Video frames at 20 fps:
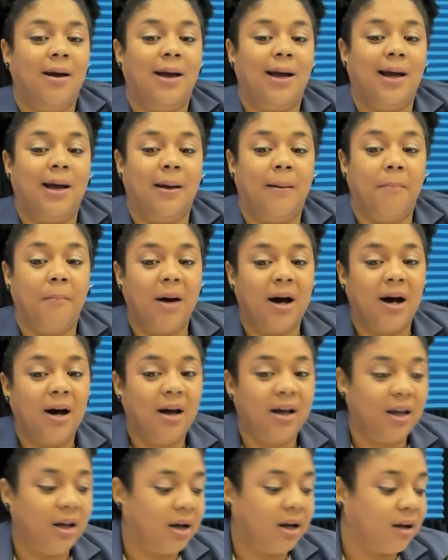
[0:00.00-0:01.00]
eh,
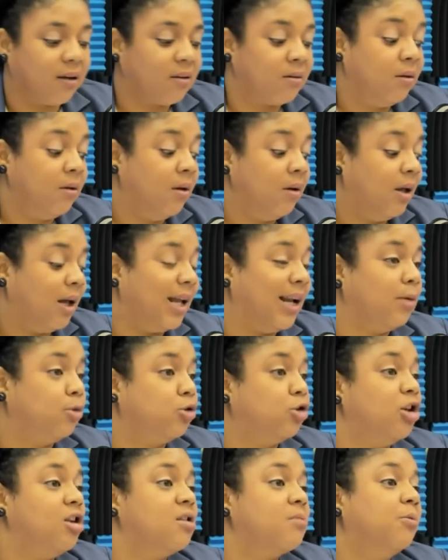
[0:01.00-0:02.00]
mágicas, el
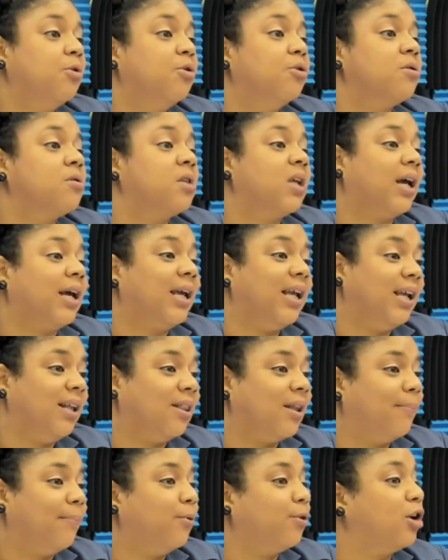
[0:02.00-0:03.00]
autismo no se
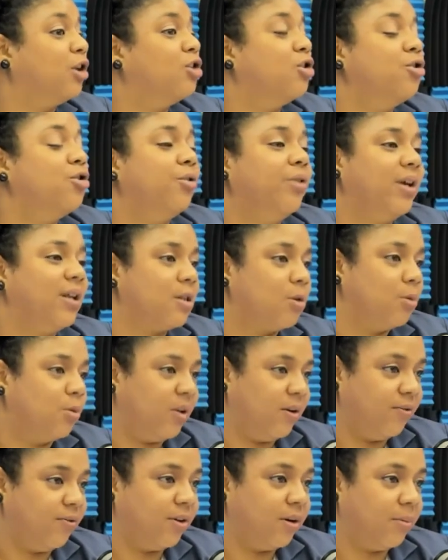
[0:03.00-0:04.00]
quita porque no es
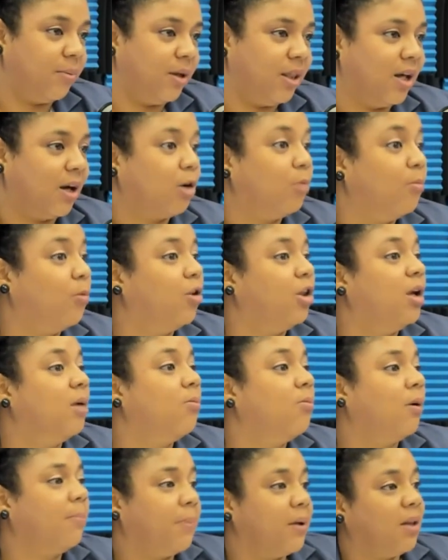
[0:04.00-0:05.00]
una enfermedad. Como
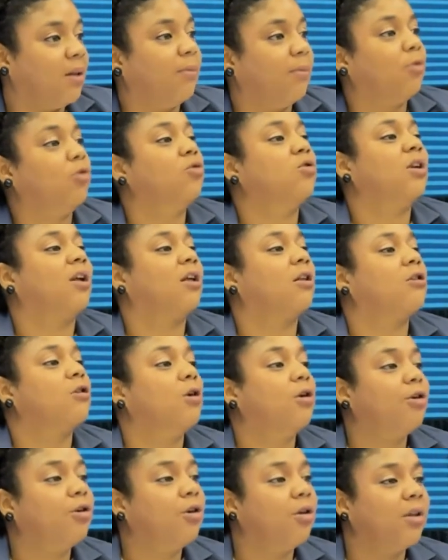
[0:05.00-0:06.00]
dijimos al principio, es un
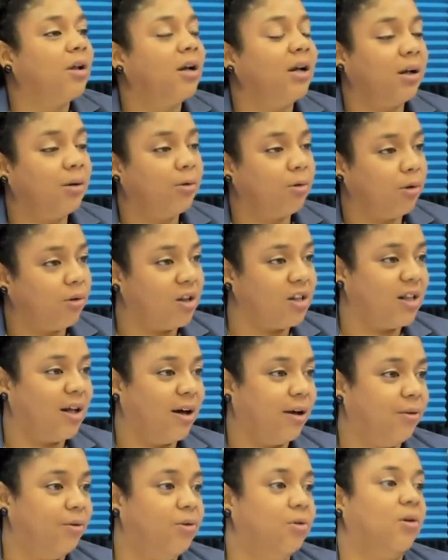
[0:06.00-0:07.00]
trastorno del
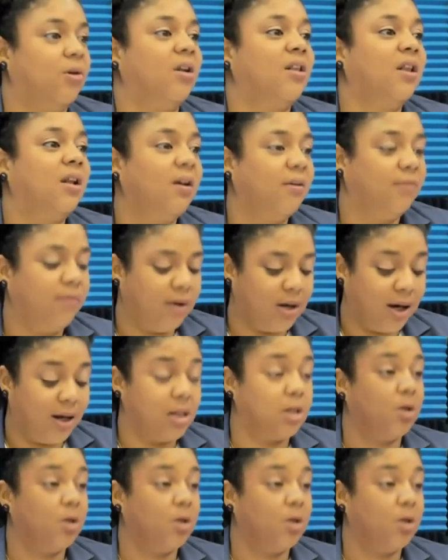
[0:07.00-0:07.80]
neurodesarrollo. ¿Qué significa